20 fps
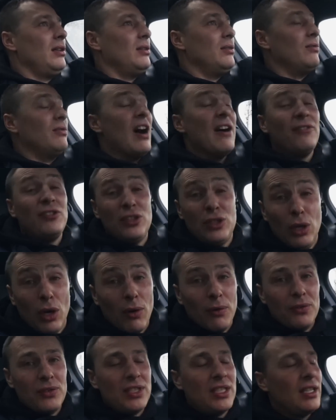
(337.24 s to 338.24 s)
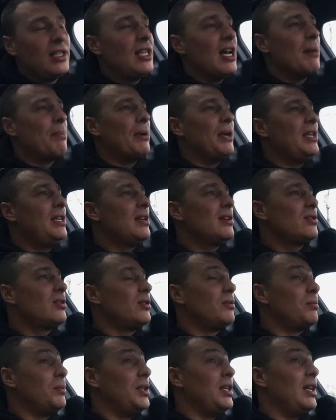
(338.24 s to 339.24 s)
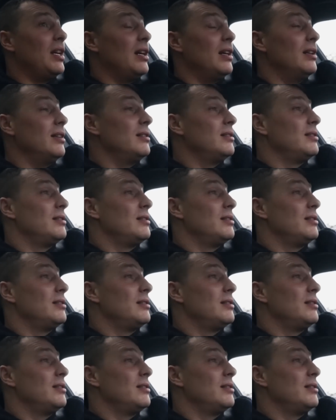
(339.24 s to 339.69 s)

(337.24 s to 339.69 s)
Во всем всегда поддерживает меня.